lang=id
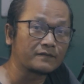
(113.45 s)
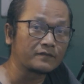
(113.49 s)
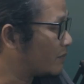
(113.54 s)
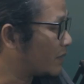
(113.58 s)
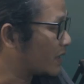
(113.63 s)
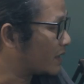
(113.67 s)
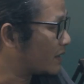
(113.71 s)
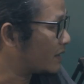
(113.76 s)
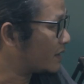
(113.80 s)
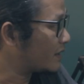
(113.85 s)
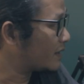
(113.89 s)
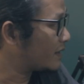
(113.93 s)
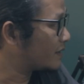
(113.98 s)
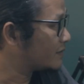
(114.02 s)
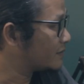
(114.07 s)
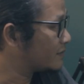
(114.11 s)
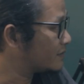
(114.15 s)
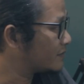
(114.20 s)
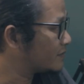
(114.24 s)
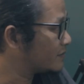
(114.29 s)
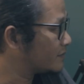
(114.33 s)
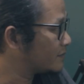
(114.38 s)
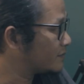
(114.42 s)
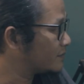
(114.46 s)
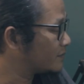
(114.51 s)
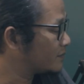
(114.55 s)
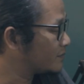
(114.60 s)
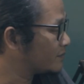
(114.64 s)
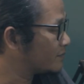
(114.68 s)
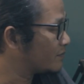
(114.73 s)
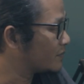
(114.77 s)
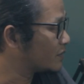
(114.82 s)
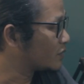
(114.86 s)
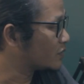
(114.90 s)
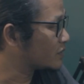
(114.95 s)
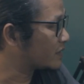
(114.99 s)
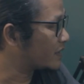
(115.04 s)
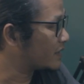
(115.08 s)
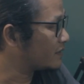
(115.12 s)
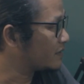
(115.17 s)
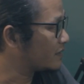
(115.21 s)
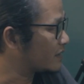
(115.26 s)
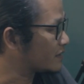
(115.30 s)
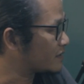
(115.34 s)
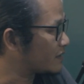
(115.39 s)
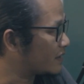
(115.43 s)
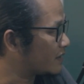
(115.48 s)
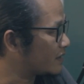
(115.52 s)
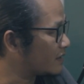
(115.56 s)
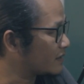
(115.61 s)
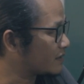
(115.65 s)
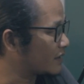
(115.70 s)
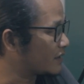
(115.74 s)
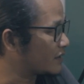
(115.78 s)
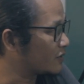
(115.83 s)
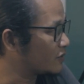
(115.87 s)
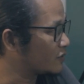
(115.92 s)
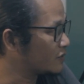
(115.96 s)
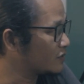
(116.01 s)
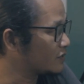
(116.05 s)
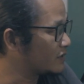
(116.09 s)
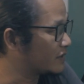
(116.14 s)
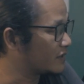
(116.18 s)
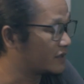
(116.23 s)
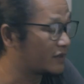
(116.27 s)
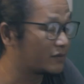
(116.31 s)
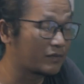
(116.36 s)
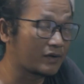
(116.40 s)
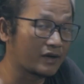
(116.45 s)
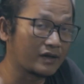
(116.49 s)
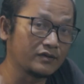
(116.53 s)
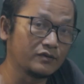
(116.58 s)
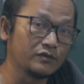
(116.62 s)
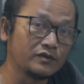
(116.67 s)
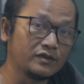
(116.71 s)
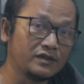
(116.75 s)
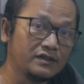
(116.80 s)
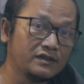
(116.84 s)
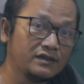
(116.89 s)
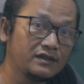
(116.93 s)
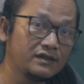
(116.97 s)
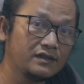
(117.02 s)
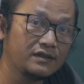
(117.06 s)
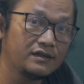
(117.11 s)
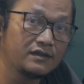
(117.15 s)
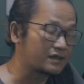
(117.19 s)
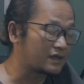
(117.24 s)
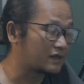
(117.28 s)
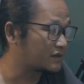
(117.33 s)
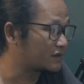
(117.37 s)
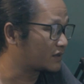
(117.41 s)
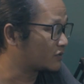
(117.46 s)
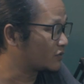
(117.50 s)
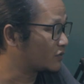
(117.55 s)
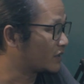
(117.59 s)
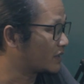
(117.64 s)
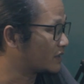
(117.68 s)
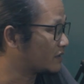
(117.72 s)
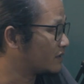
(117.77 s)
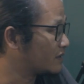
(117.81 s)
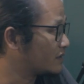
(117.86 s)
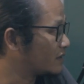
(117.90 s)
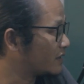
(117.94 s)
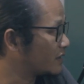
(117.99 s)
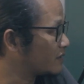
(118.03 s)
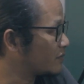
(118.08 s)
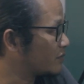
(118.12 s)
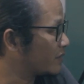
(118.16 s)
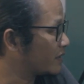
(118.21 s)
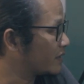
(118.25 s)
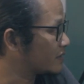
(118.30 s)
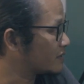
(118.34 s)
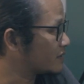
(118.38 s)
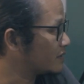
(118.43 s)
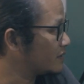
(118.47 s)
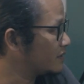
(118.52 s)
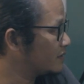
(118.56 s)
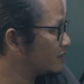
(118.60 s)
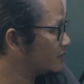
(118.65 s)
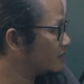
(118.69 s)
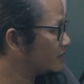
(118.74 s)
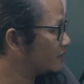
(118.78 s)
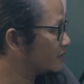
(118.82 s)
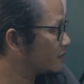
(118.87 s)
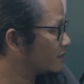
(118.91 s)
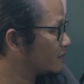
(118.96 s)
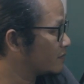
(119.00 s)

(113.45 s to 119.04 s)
Maka menurut saya tidak salah kalau Dedek Prayudi, salah satu kader dari PSI,